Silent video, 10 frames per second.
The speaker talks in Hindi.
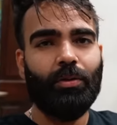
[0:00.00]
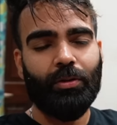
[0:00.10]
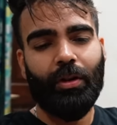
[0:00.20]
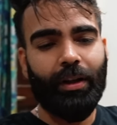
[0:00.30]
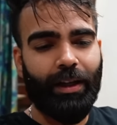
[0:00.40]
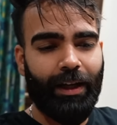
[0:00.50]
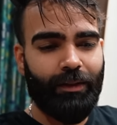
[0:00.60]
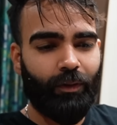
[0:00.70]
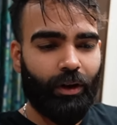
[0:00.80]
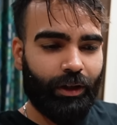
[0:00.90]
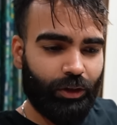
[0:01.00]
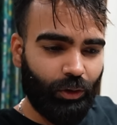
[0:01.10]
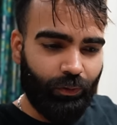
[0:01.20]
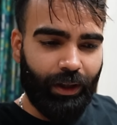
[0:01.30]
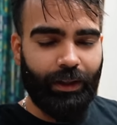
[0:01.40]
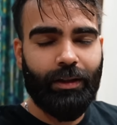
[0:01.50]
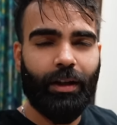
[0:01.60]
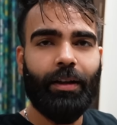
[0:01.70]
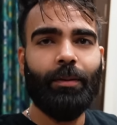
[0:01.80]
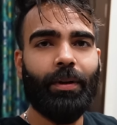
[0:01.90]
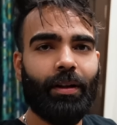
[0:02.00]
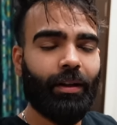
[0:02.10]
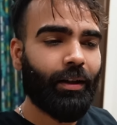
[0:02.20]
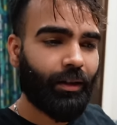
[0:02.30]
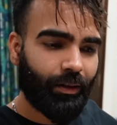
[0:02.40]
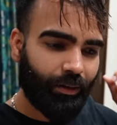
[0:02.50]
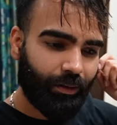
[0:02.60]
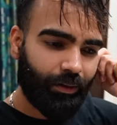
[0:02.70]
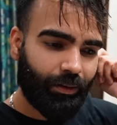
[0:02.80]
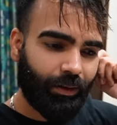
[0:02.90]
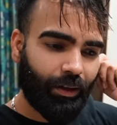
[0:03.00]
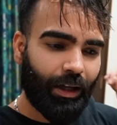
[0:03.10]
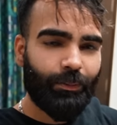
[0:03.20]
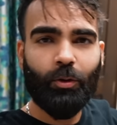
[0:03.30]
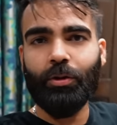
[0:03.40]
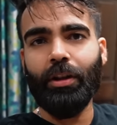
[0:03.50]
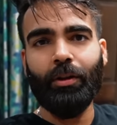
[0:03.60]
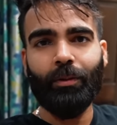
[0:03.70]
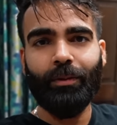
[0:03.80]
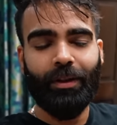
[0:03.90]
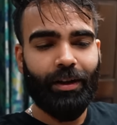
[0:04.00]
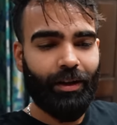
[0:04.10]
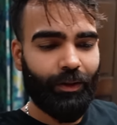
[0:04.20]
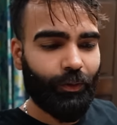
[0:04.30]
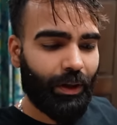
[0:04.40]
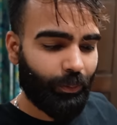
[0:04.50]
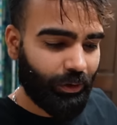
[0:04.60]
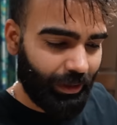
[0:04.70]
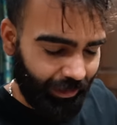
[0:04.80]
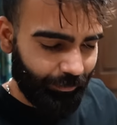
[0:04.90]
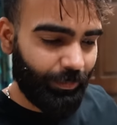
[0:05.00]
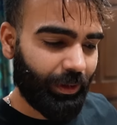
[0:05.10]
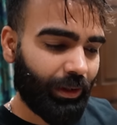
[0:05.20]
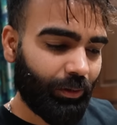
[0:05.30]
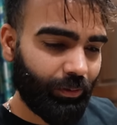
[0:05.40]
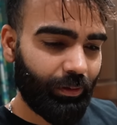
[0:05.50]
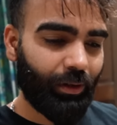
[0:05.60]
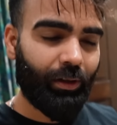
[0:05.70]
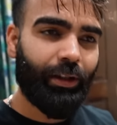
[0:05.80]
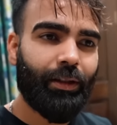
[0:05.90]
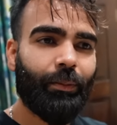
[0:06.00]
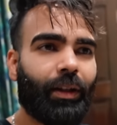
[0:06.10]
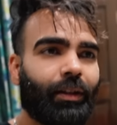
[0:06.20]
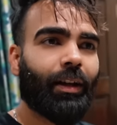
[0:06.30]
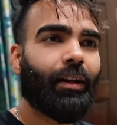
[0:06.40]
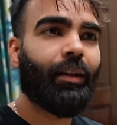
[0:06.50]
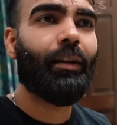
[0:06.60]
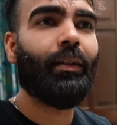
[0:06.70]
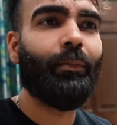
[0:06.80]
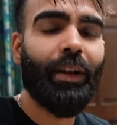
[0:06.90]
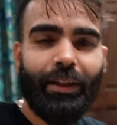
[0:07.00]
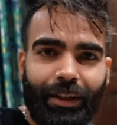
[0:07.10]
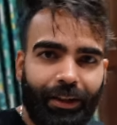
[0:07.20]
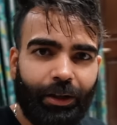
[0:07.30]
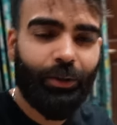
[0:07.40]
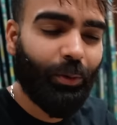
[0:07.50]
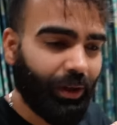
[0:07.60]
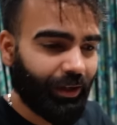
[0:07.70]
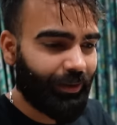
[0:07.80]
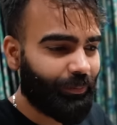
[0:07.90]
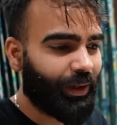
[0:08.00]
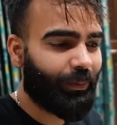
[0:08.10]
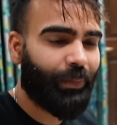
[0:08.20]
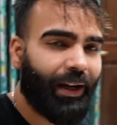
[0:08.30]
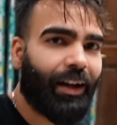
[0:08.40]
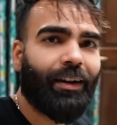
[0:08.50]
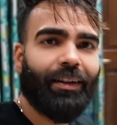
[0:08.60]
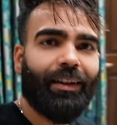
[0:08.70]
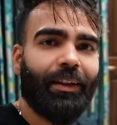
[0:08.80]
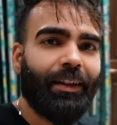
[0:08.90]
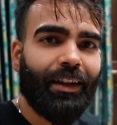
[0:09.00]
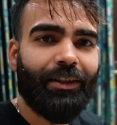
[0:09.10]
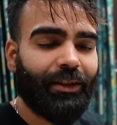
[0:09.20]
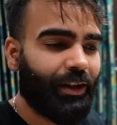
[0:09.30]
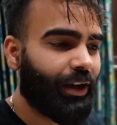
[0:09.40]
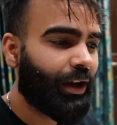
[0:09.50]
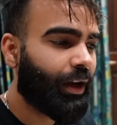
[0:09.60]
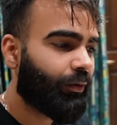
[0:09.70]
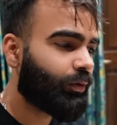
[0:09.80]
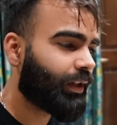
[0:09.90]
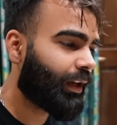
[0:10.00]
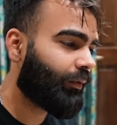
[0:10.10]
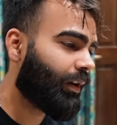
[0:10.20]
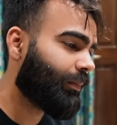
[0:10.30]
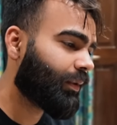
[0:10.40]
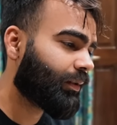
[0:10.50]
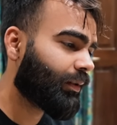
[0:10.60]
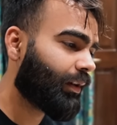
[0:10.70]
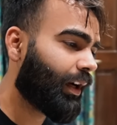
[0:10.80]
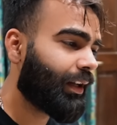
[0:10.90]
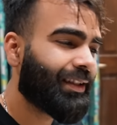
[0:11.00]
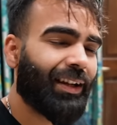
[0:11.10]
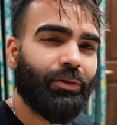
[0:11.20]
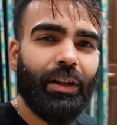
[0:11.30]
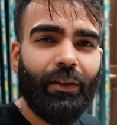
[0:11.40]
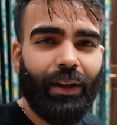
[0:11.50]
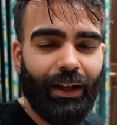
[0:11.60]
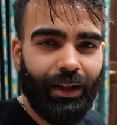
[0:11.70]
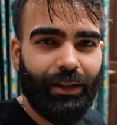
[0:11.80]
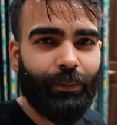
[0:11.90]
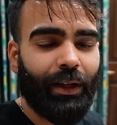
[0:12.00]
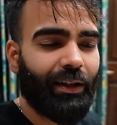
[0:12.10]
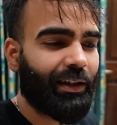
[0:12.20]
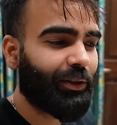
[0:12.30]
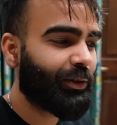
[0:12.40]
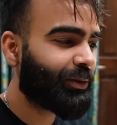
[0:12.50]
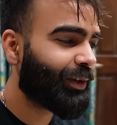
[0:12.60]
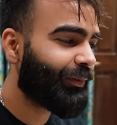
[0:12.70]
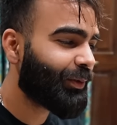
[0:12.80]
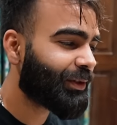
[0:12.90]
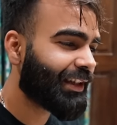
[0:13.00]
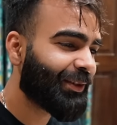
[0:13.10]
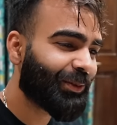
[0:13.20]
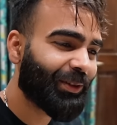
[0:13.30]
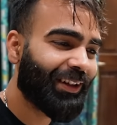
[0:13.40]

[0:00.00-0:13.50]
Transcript: सो सॉरी गाइस ब्लॉग की शुरुआत ऐसे करनी पड़ रही है कि आज मैं खुश नहीं हूँ वो आपको स्टार्टिंग में बता रहा हूँ और रीज़न पता क्या है मेरे जिगर का टुकड़ा मेरा बेटा यश वो जा रहा है वापस कहाँ जा रहा है उसने रिवील करने से मना करा क्योंकि उसके व्यूज़ चाहिए उसको